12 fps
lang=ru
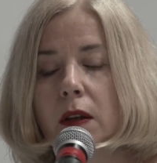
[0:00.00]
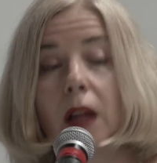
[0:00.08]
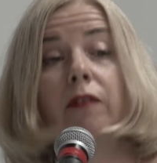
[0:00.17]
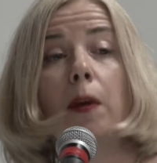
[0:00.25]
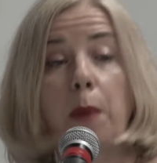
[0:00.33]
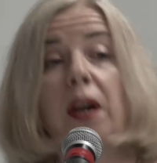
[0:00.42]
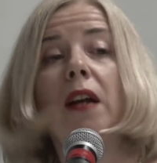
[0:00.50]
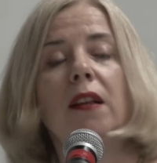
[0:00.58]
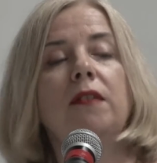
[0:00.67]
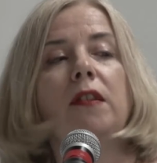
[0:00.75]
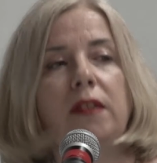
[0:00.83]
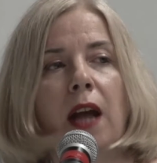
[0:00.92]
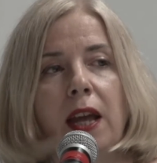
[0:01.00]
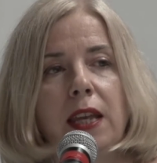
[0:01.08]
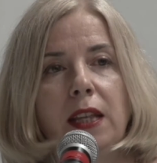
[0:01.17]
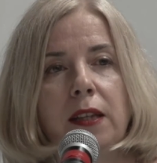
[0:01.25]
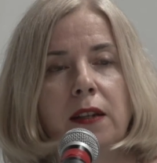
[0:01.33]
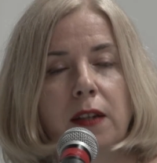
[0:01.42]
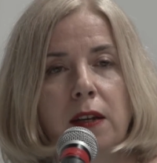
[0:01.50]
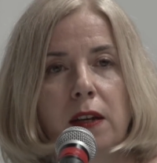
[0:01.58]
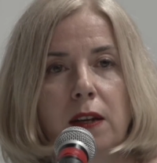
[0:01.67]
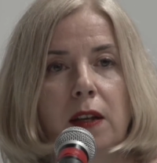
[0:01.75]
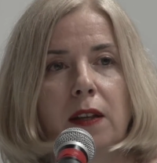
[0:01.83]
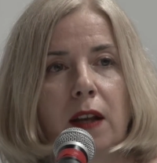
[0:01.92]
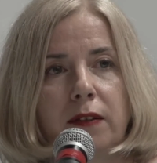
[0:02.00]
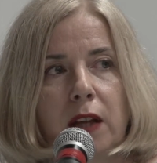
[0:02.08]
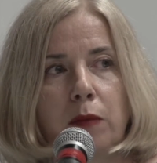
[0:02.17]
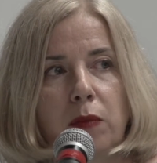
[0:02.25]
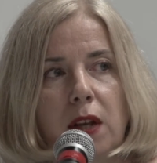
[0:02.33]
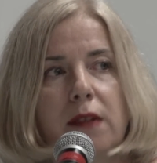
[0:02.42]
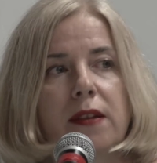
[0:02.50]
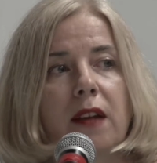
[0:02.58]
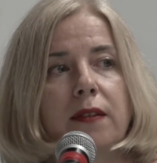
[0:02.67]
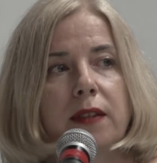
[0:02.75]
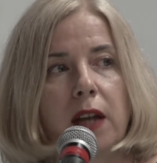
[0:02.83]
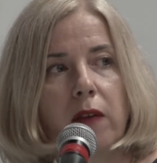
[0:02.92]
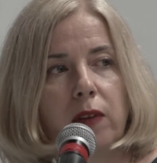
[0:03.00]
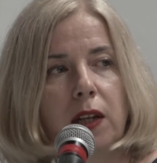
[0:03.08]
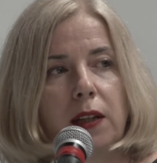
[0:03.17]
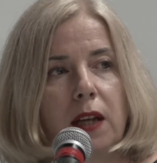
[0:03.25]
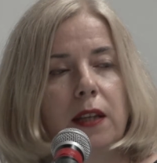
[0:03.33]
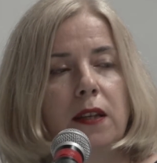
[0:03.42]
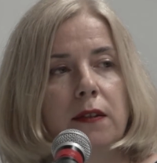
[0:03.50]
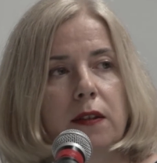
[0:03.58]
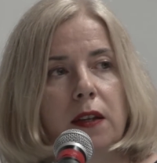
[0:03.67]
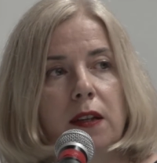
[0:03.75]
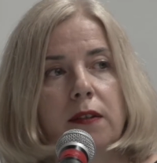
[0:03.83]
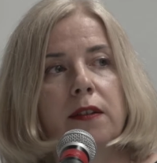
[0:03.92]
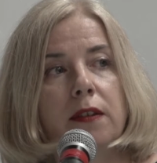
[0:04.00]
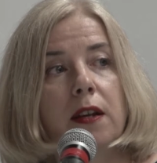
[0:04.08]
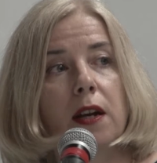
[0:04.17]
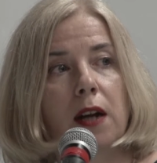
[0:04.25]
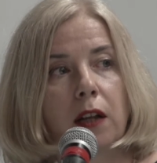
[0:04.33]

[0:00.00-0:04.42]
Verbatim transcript: во-первых, она состоит на самом деле составлена из эссе,